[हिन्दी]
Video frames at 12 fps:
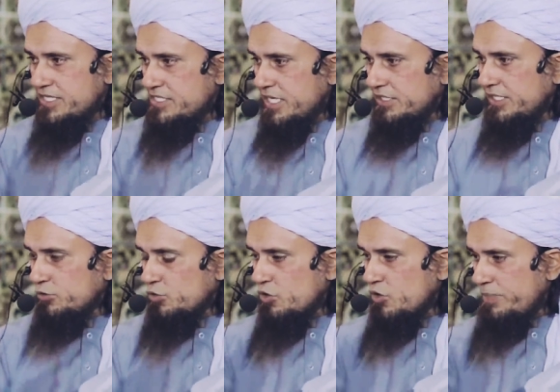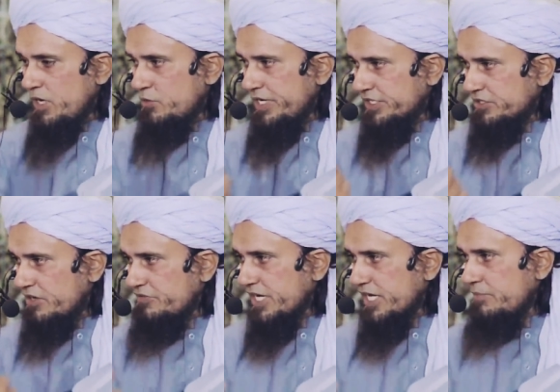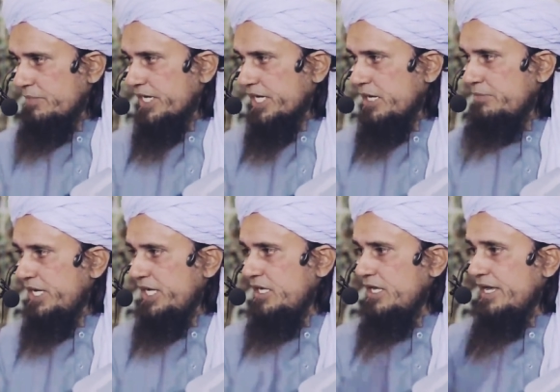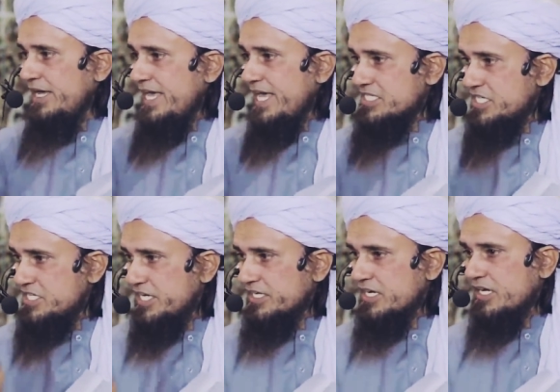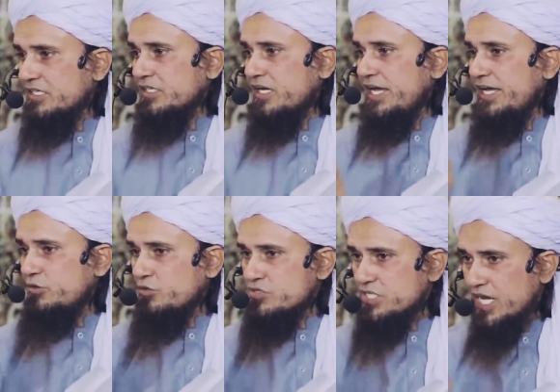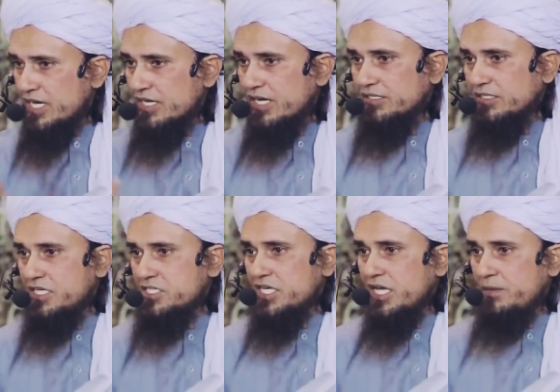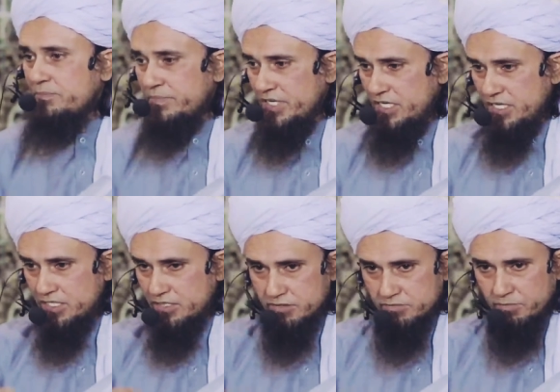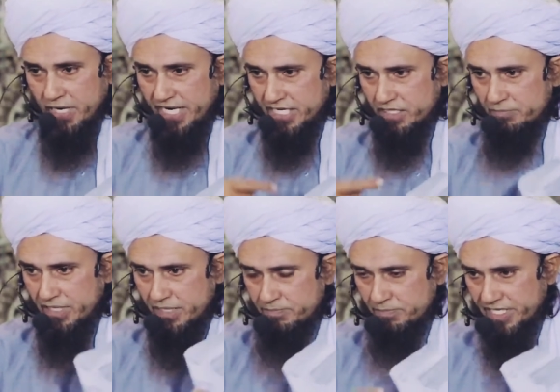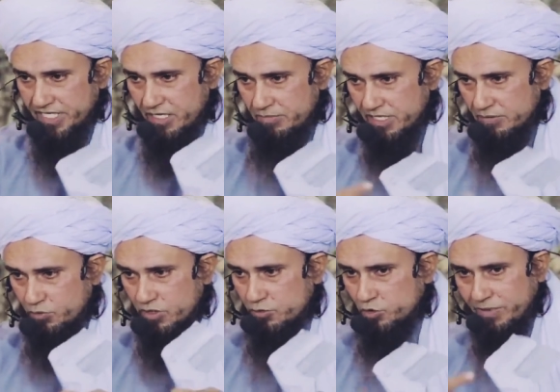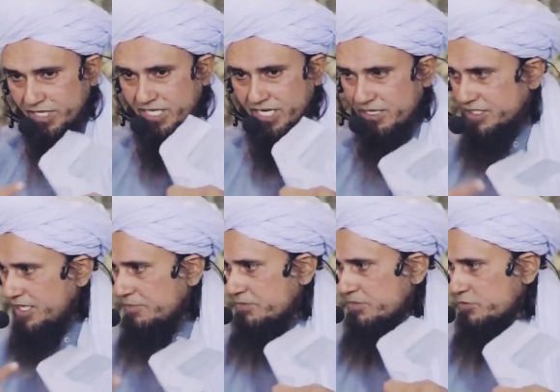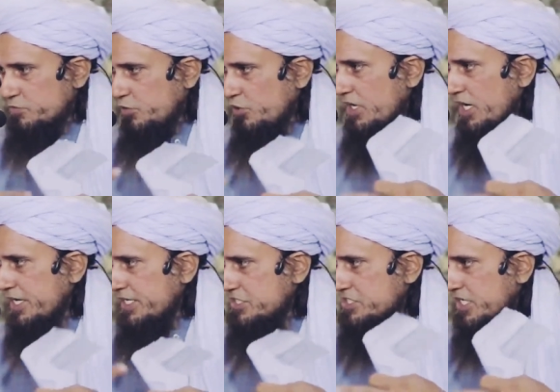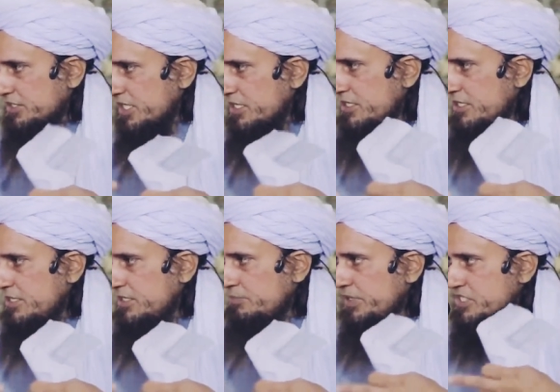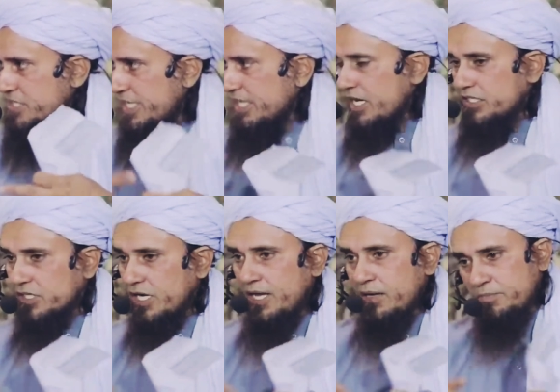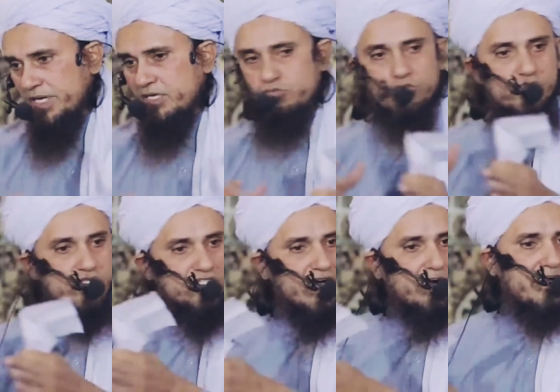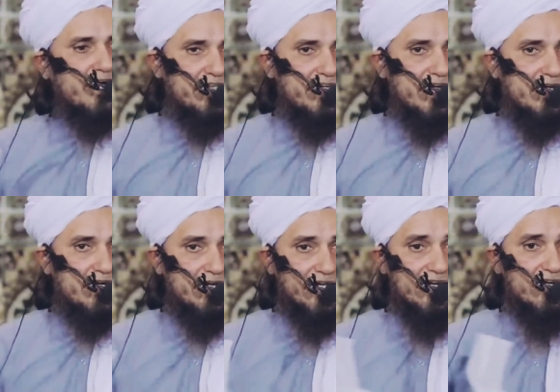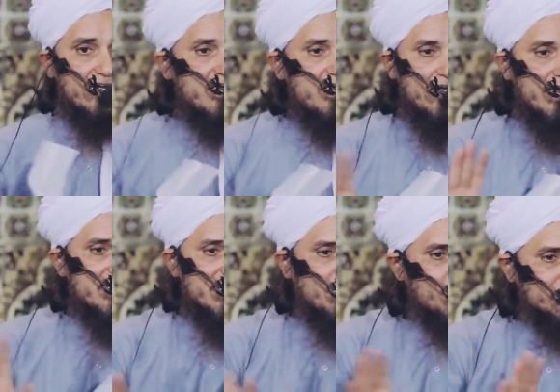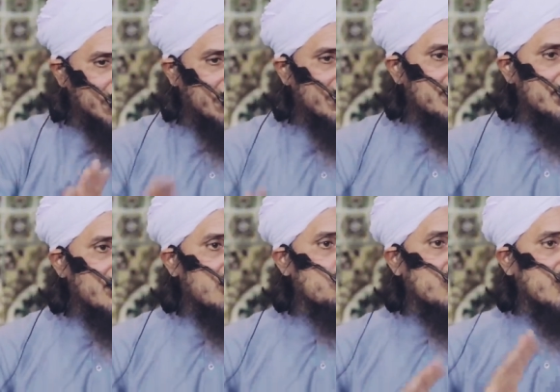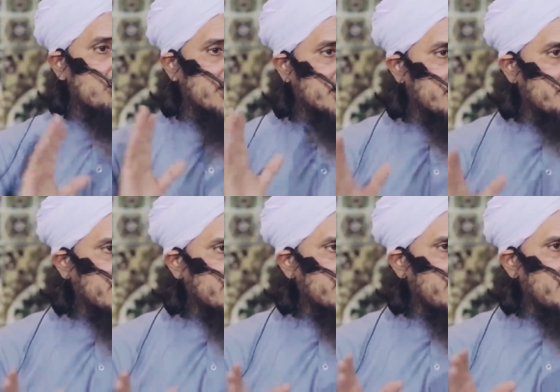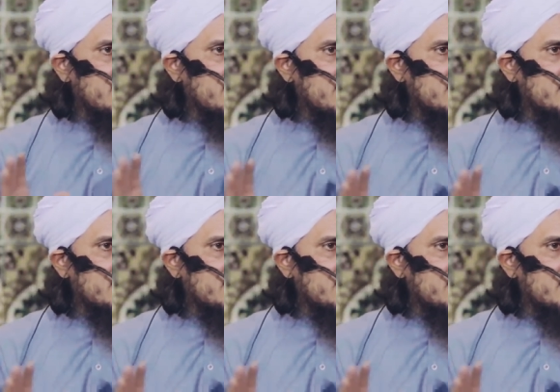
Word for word: हया ज़्यादा है दोनों पाँव एक तरफ करके बैठने में एक्सीडेंट का ख़तरा है नुकसान का अंदेशा है बाइक में पहिए में कोई दुपट्टा या बुरका या चादर फंसने का ख़तरा है फिर उसी तरह बैठ जाएं लेकिन ऐसा होता नहीं है अगर वो लिपट के बैठें